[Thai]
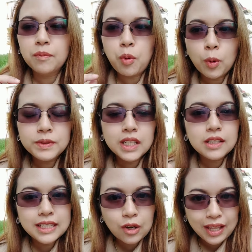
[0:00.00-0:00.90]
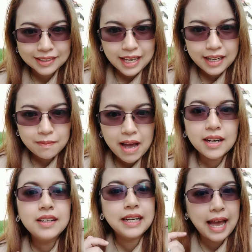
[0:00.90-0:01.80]
พบเจอชาวต่างชาติได้มาก
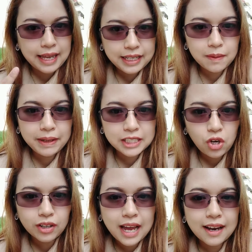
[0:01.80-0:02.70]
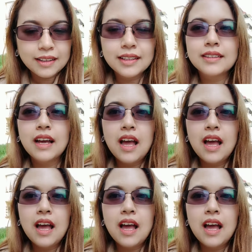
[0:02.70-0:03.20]
ขึ้นอ่ะนี่ก็เป็นอีกช่องทางหนึ่ง